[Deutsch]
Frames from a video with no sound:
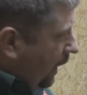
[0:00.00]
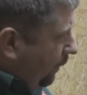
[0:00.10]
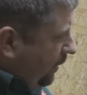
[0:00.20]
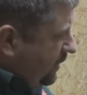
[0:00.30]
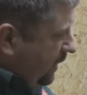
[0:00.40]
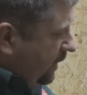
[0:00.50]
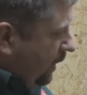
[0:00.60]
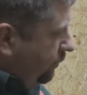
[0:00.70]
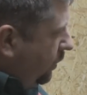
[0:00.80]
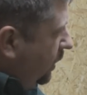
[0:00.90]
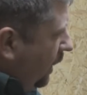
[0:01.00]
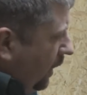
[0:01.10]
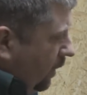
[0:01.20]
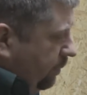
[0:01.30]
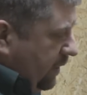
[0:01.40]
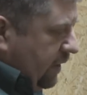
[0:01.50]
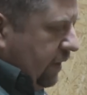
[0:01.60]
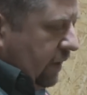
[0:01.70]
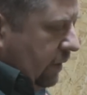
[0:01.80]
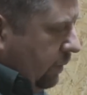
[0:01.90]
Abgesehen davon bin ich
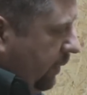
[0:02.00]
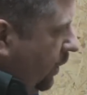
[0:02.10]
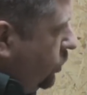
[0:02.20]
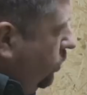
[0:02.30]
dann nicht mit meiner